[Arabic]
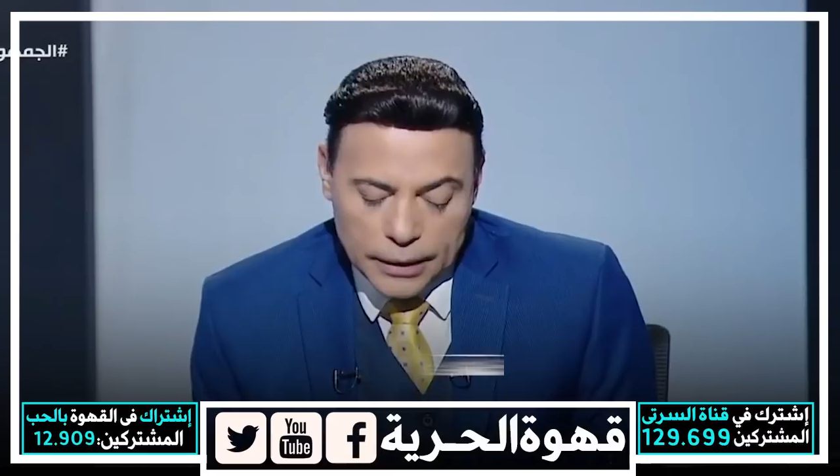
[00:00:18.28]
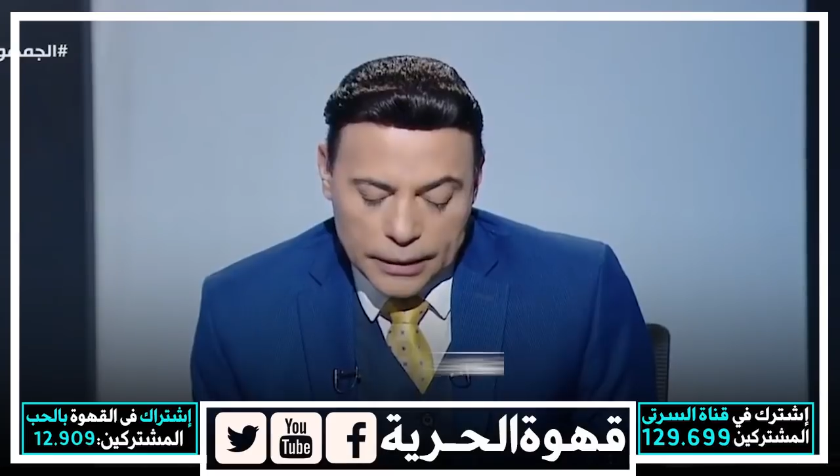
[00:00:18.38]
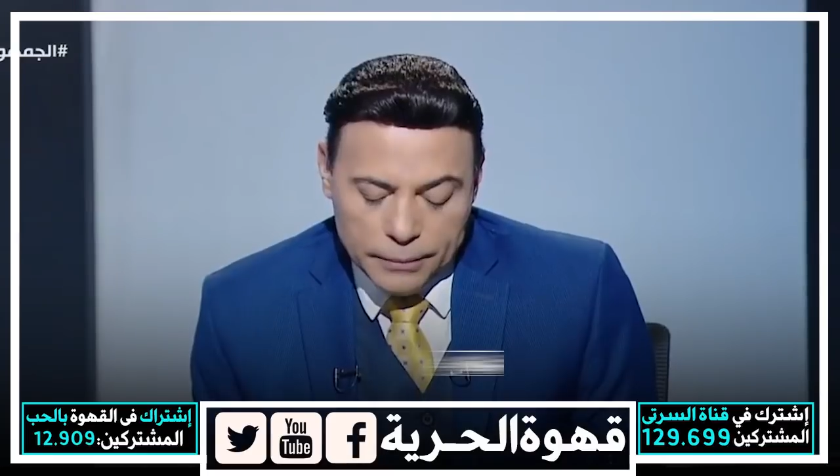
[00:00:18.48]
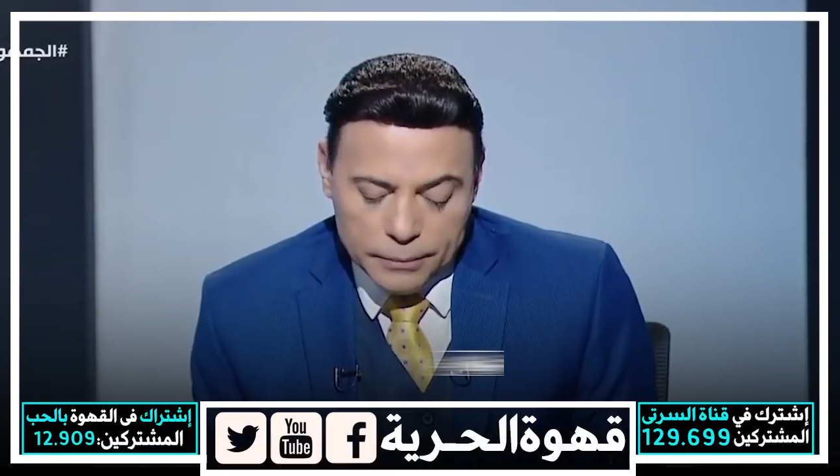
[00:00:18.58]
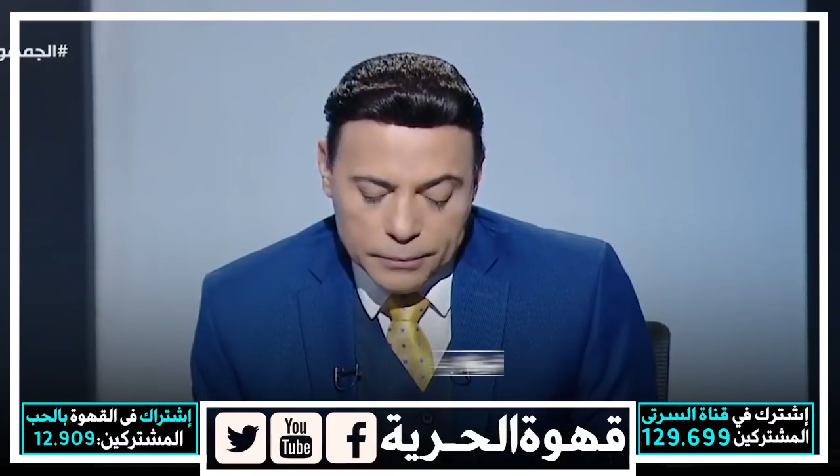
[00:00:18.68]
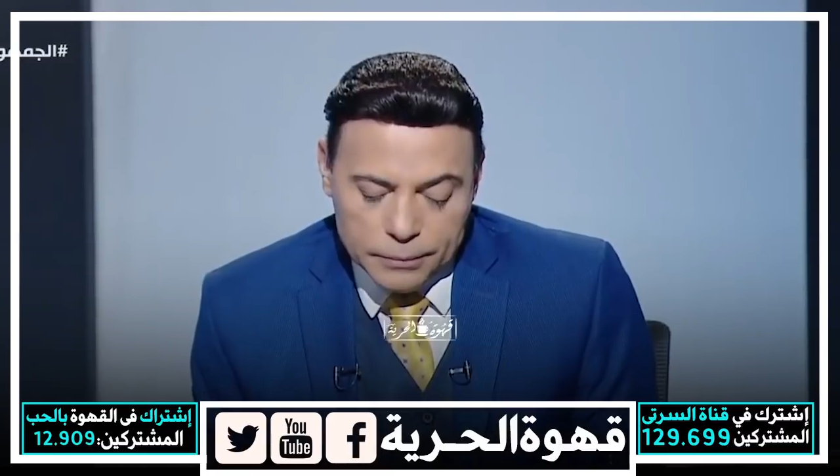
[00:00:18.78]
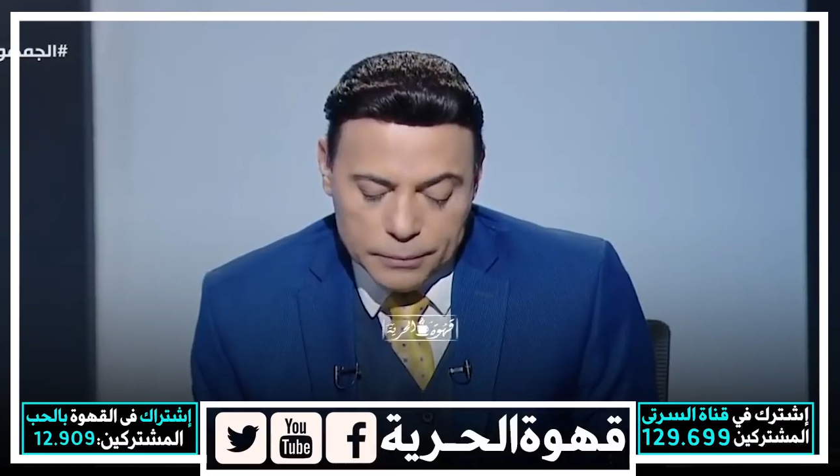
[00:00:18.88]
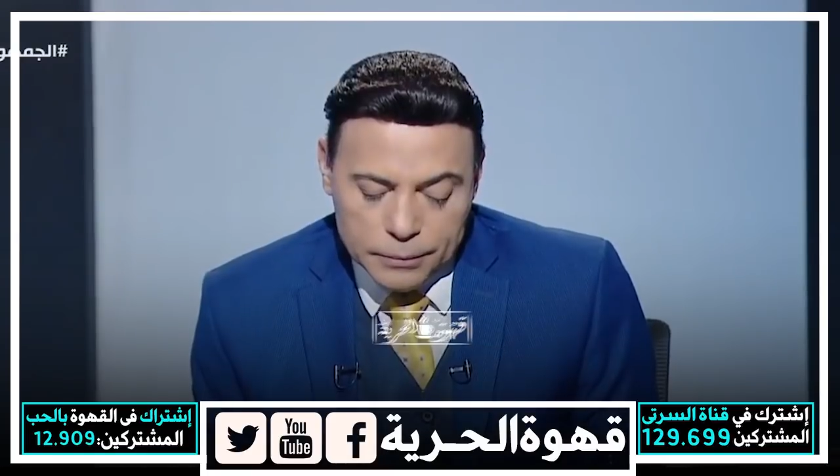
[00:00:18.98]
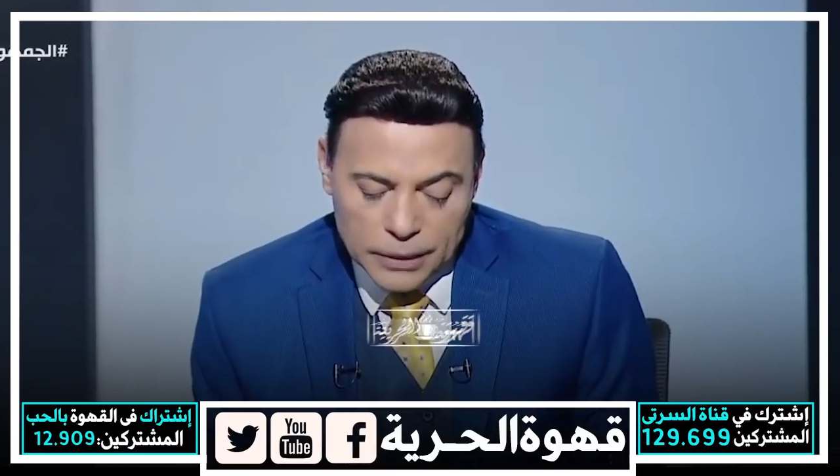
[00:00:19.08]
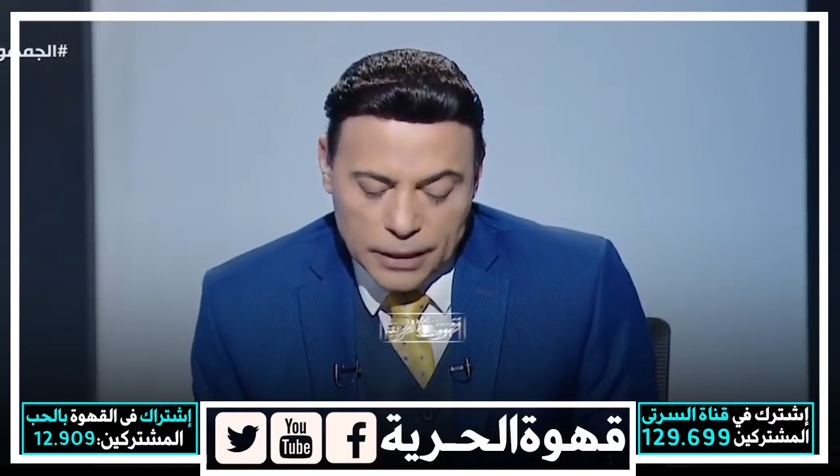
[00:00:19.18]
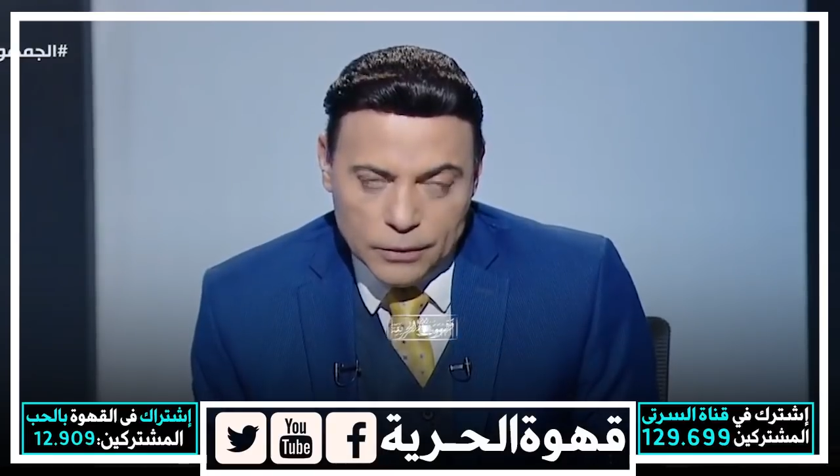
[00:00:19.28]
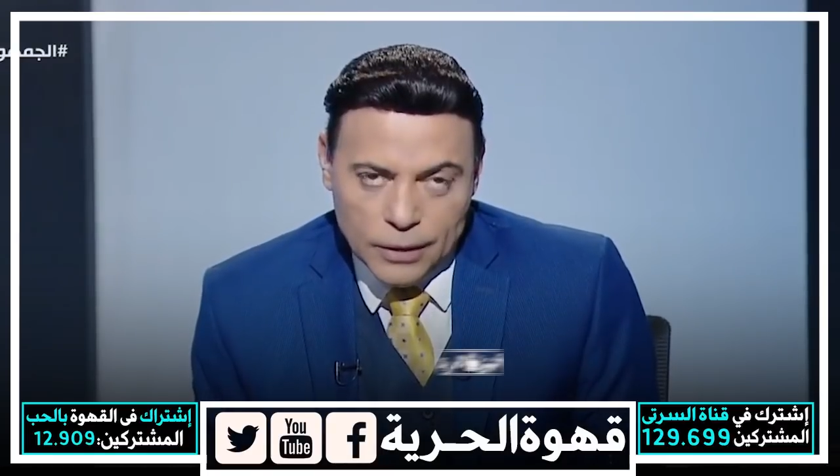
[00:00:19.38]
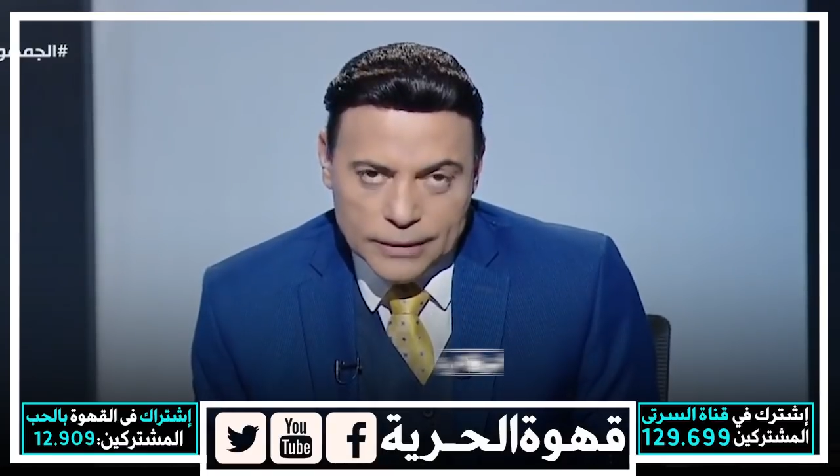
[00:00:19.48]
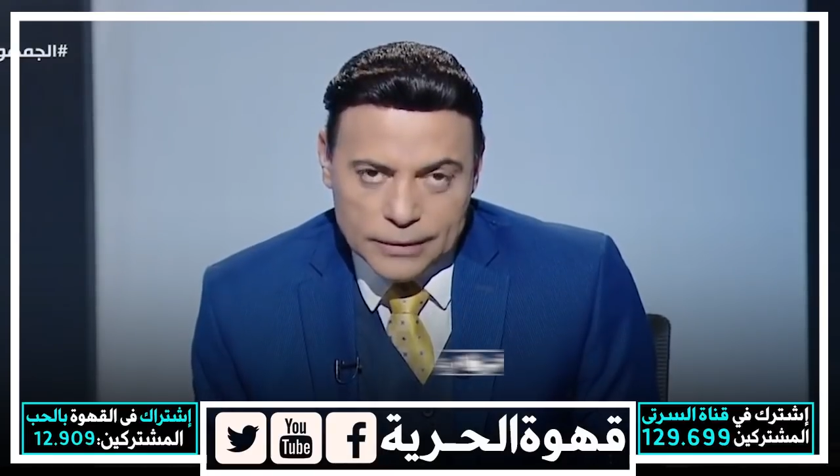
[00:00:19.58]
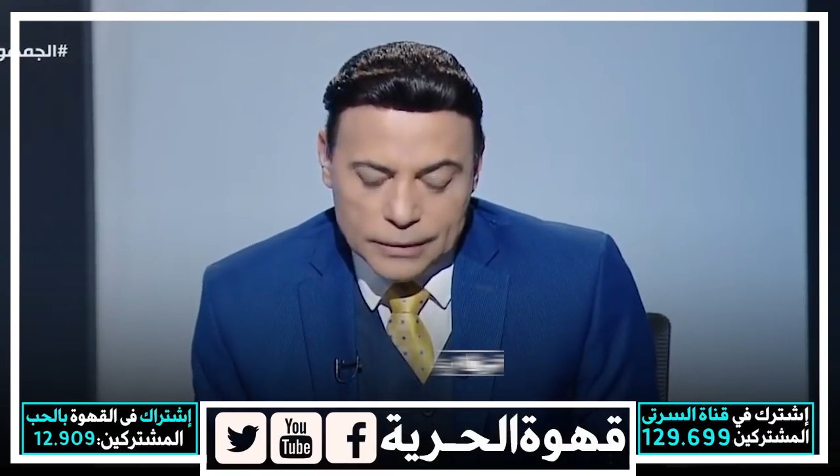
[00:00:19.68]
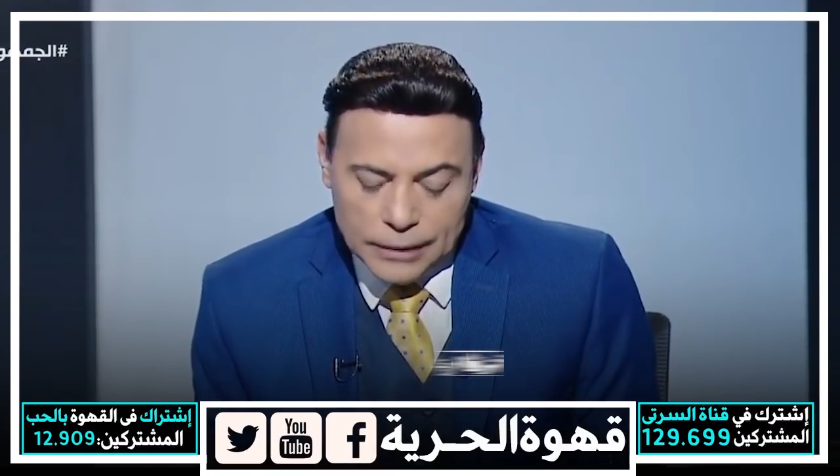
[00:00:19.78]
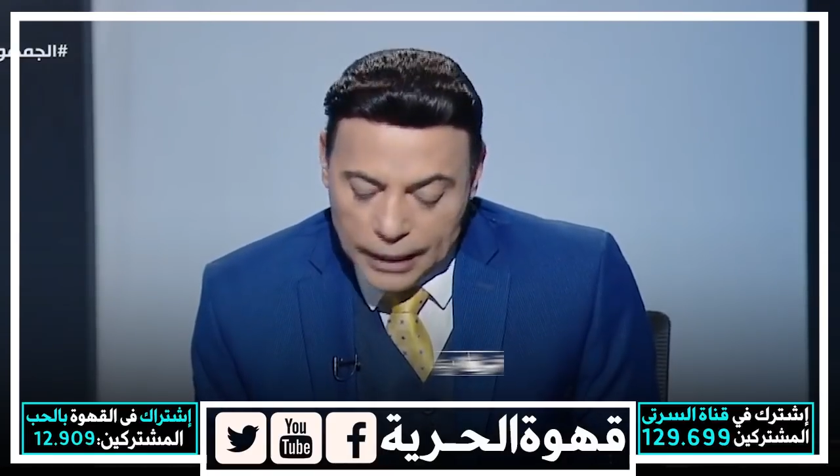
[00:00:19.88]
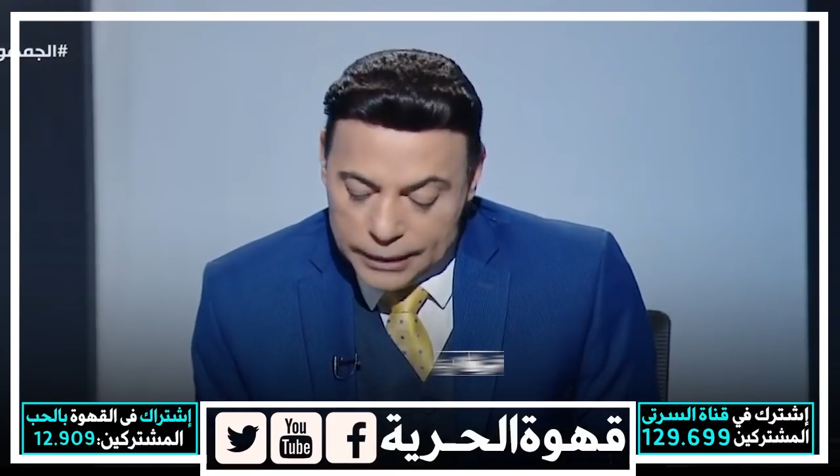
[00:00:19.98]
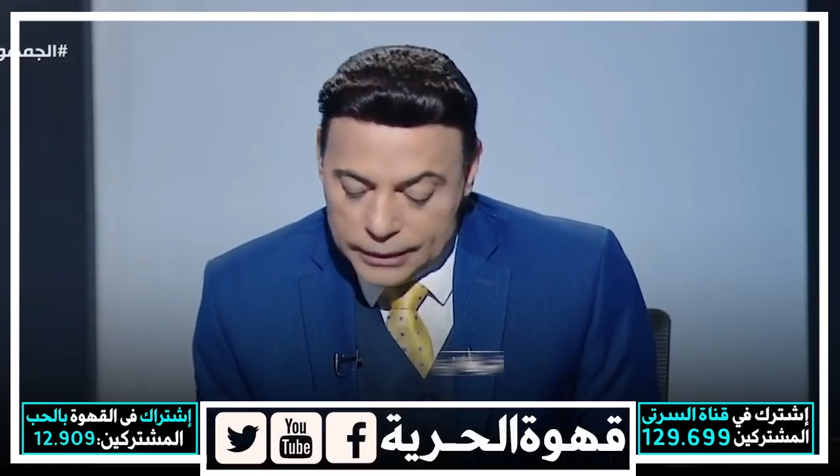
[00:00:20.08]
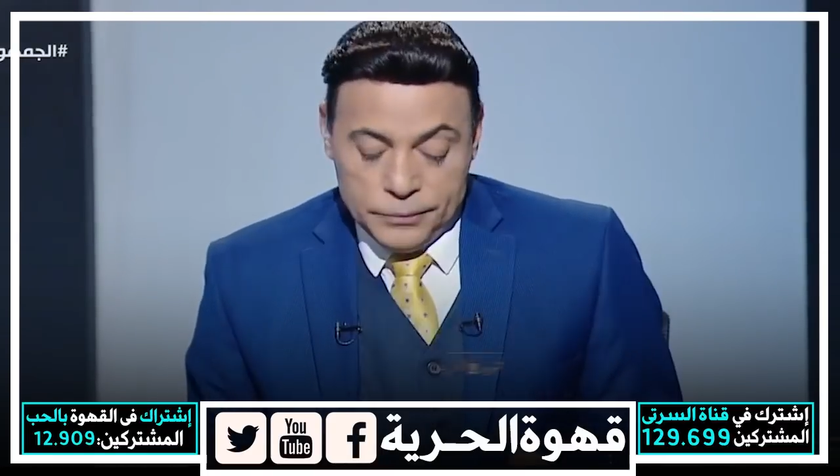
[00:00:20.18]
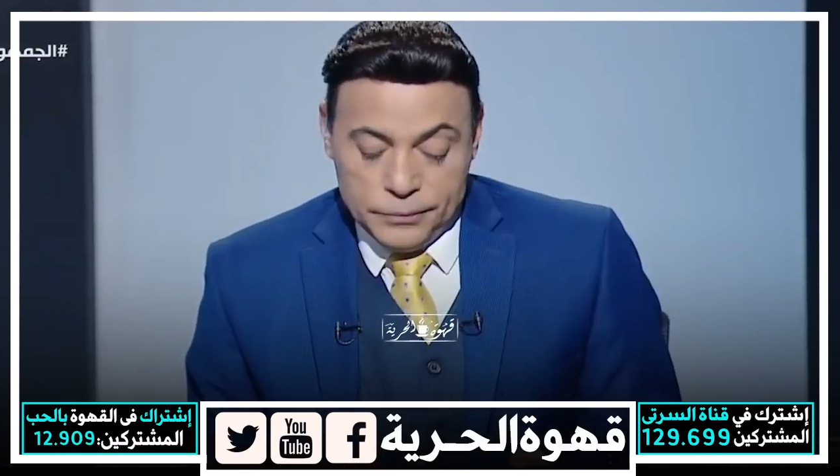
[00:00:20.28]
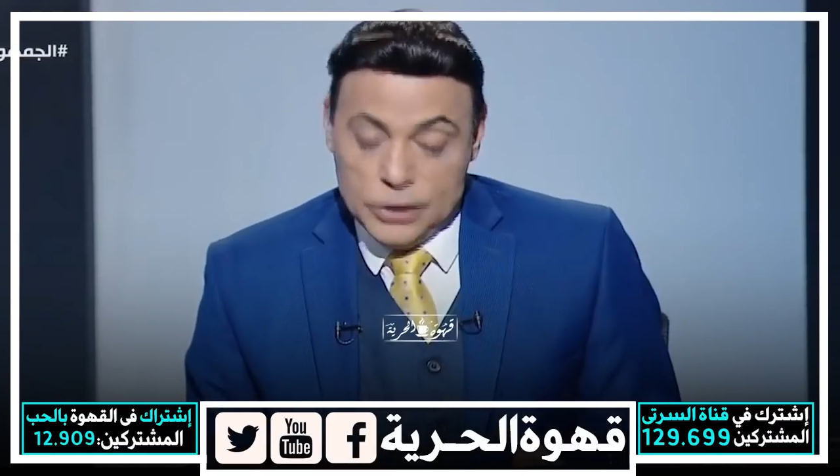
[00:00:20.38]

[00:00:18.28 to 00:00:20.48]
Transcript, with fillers: انا لغايه دلوقتي يعني